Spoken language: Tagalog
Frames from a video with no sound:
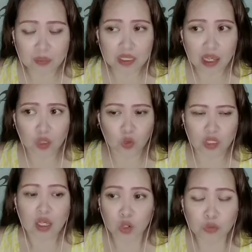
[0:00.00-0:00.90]
kasi tayo
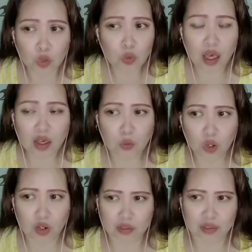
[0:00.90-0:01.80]
na curfew
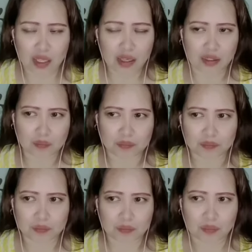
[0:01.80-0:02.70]
hours, sir.
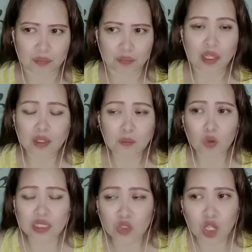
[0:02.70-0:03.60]
Hindi
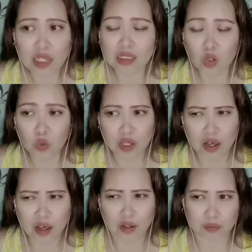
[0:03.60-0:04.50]
po essential si
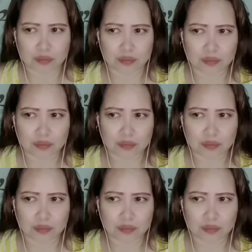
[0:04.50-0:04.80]
Lugaw.